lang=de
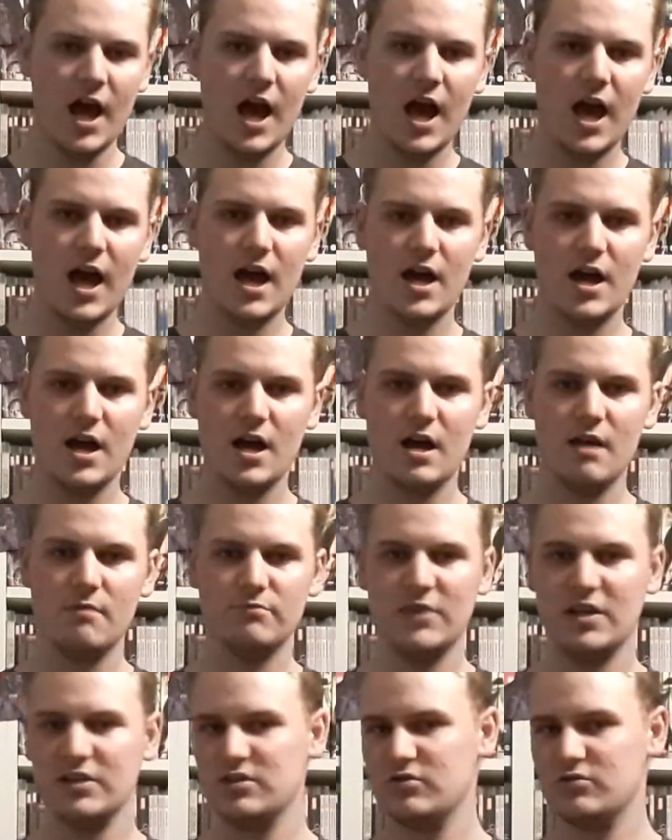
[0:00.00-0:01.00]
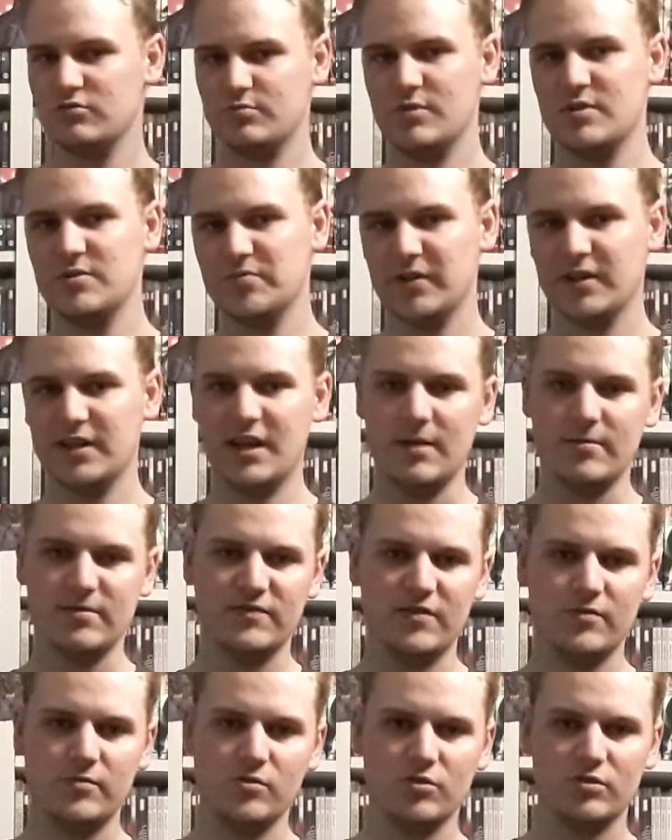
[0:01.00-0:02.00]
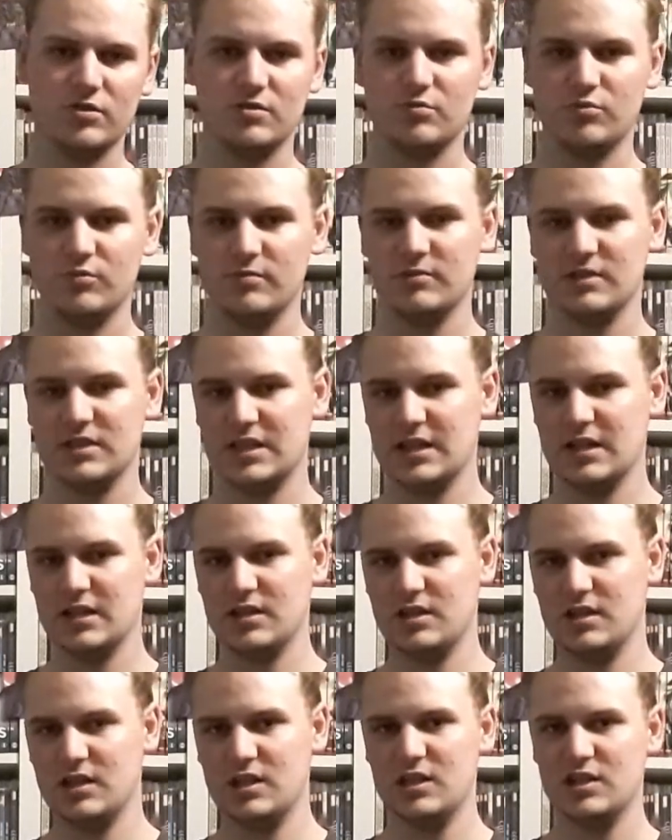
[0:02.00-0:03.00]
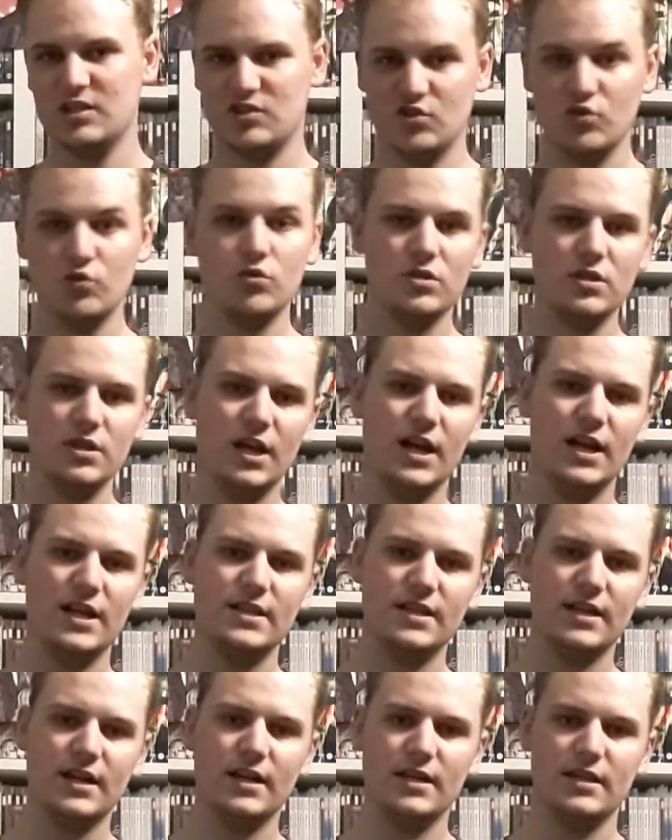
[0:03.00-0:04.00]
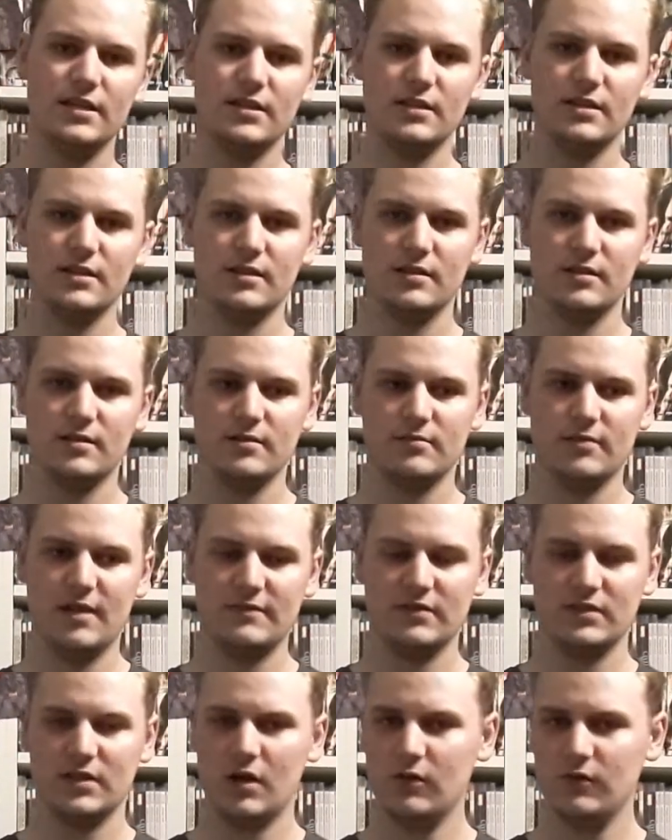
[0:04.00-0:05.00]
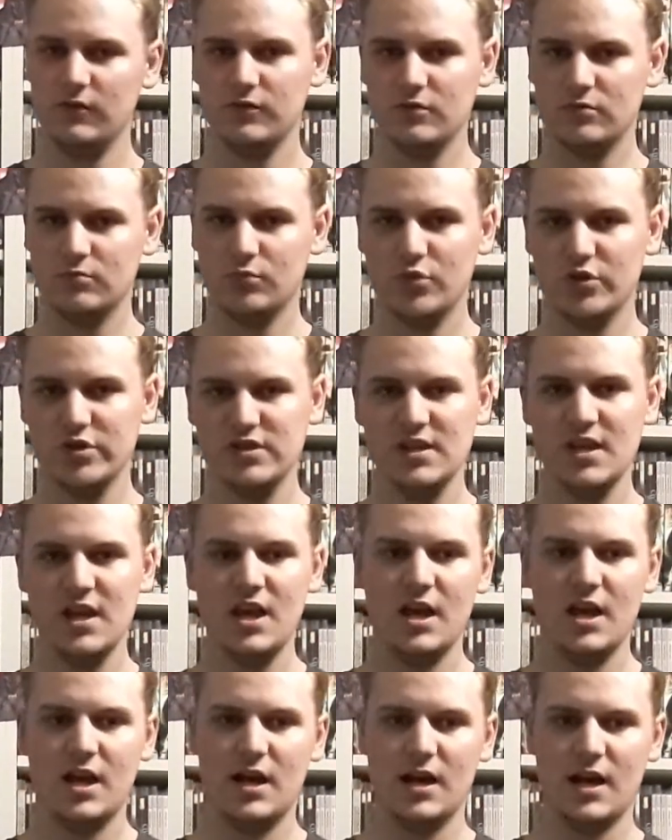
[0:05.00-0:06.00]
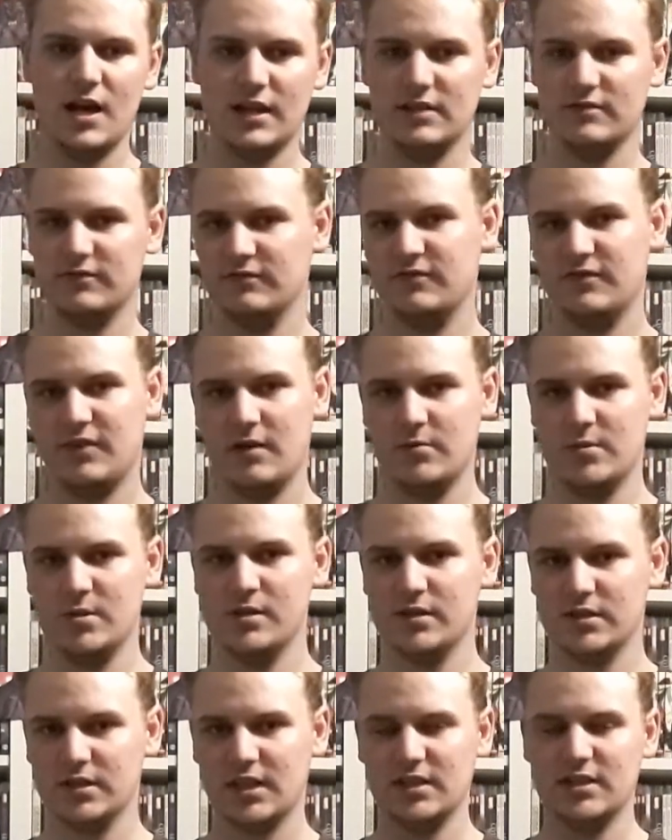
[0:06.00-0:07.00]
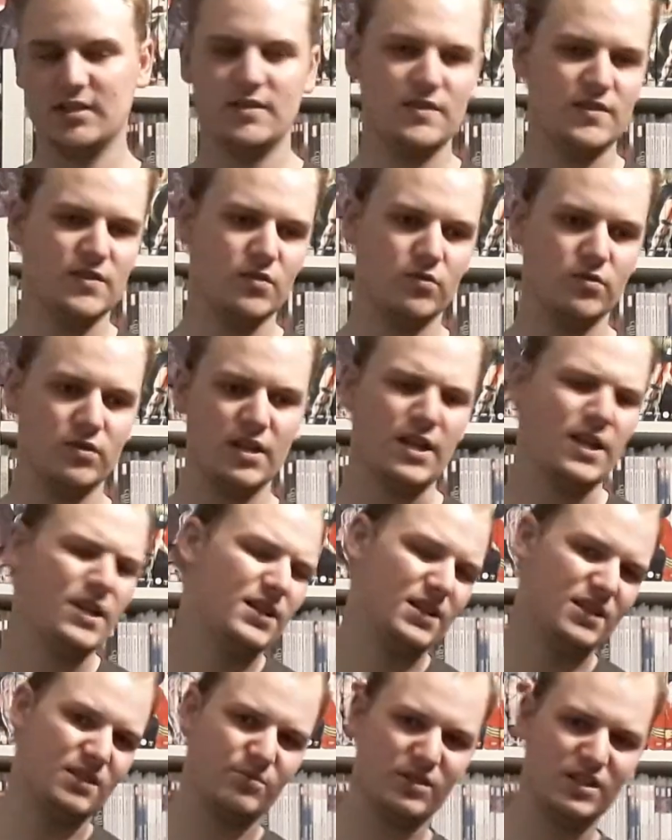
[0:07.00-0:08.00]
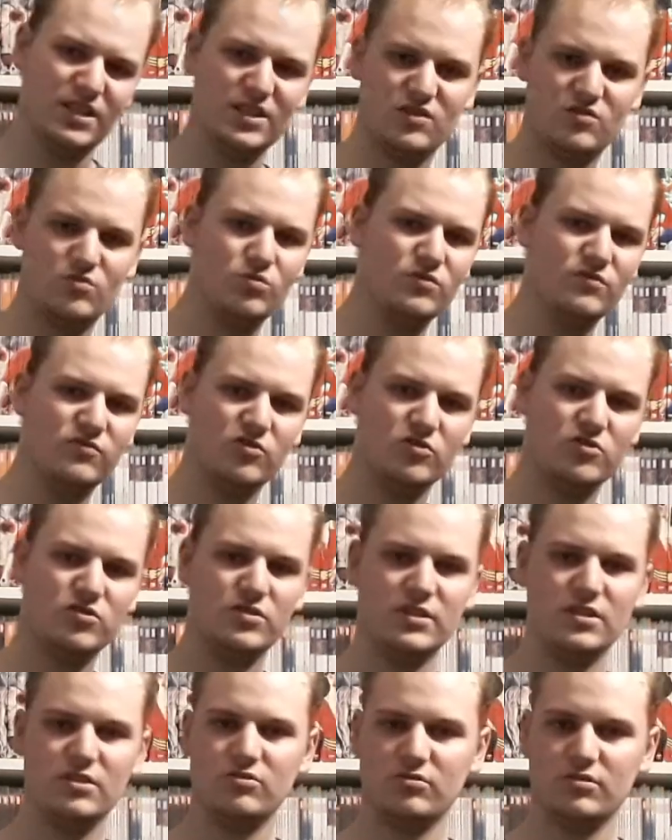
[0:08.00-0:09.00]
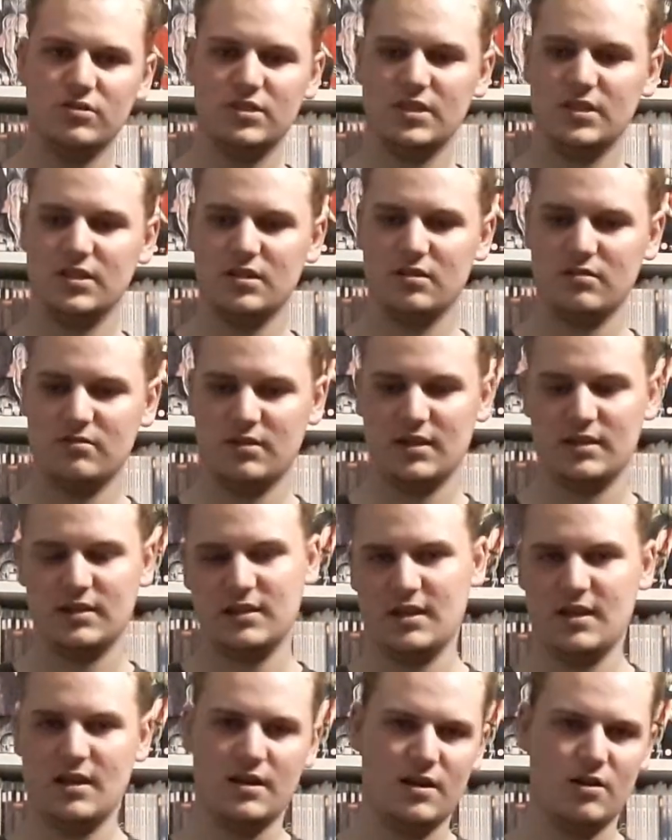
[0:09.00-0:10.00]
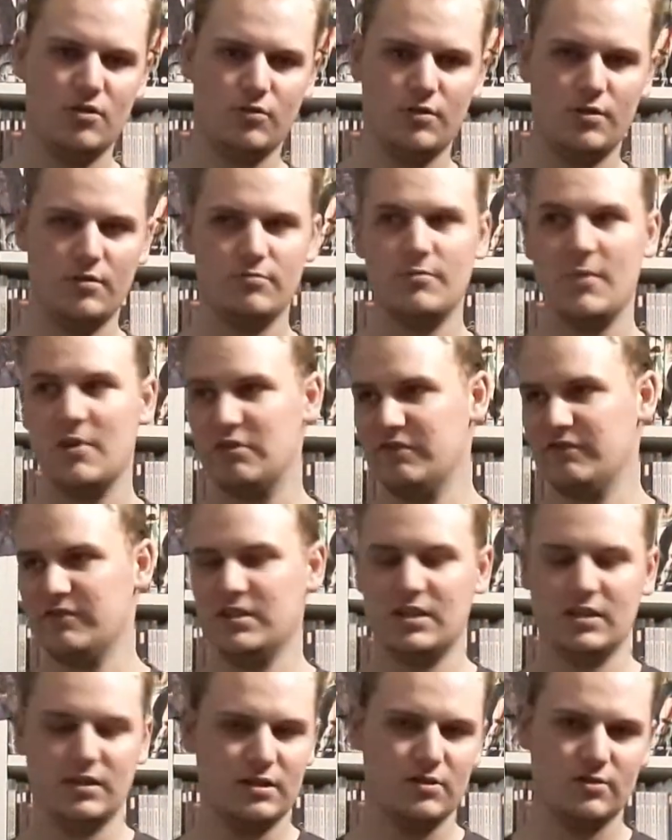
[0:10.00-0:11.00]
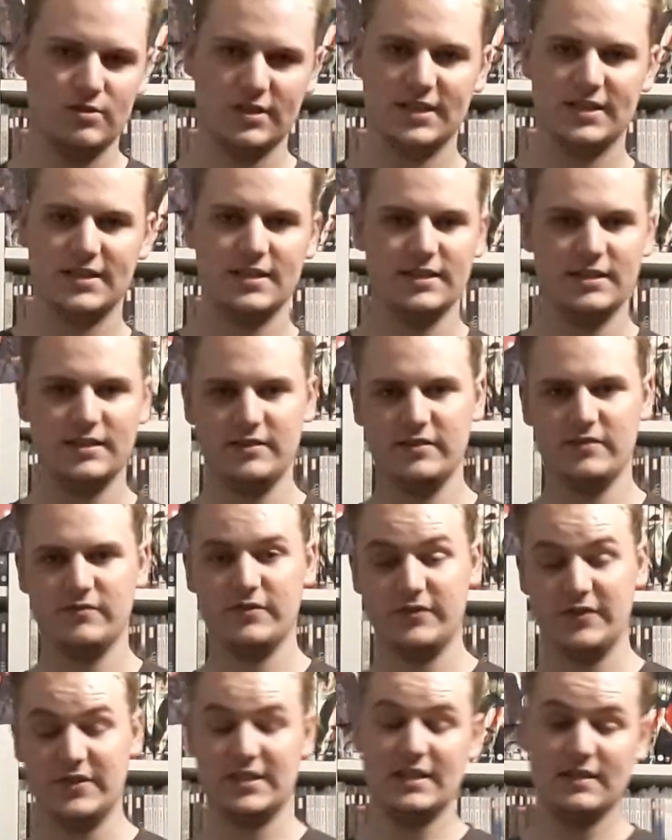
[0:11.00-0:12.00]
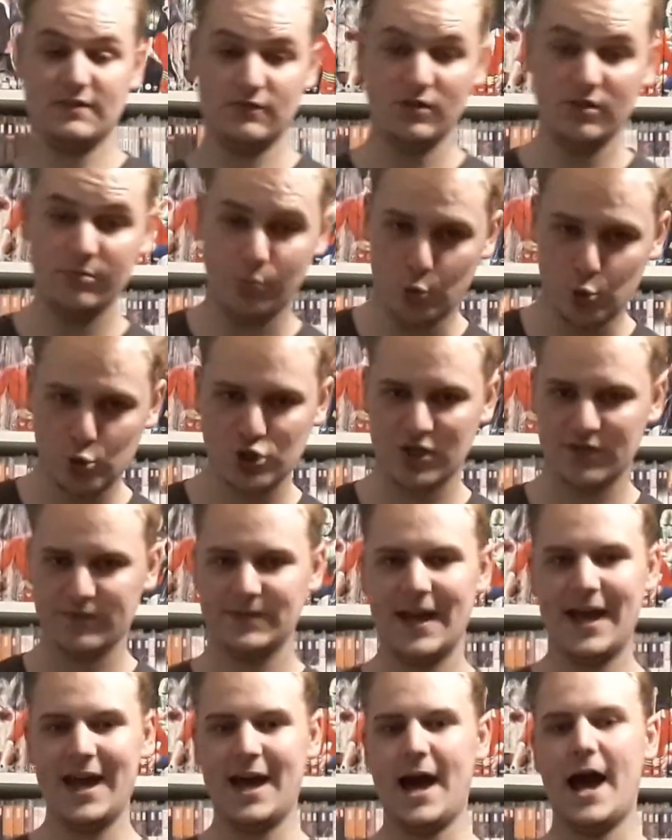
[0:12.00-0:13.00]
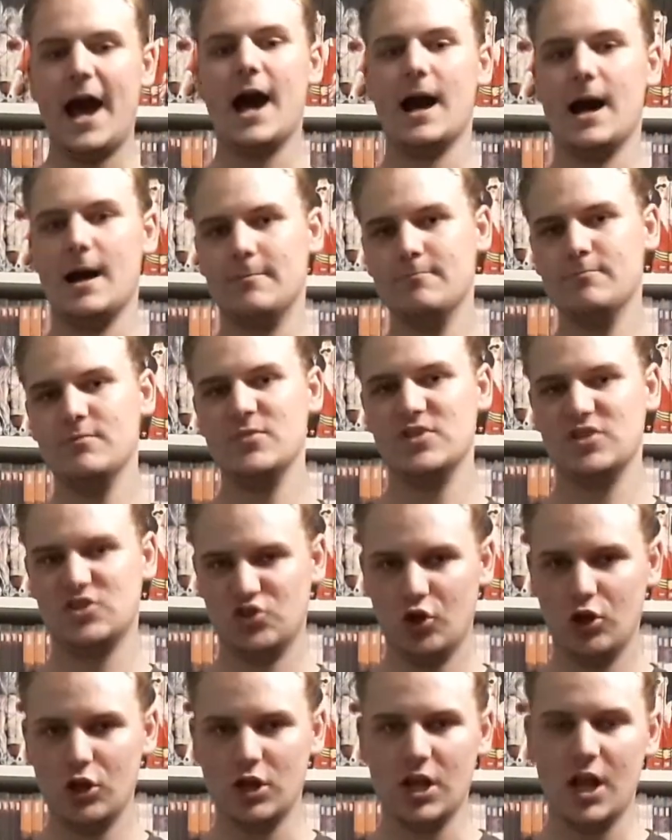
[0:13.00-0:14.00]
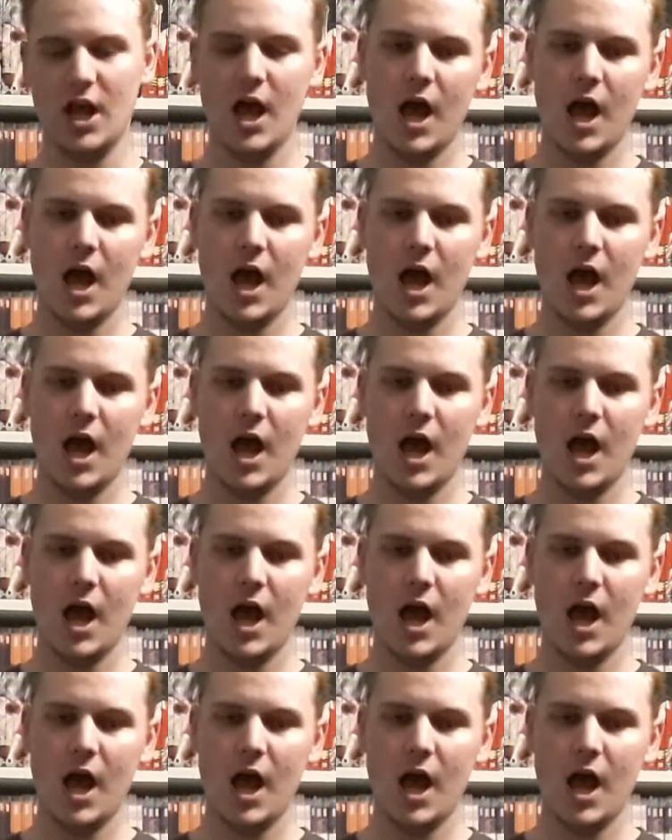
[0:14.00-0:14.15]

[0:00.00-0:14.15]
Ähm, dazu gibt es bei den Adams Family noch das Problem, dass der Sohn halt ein äh, etwas aufführen muss, äh, eine Familientradition, das aber nicht so gut funktioniert und äh, dann ja auch mehr oder weniger rauskristalliert wird, was das für eine Botschaft haben soll.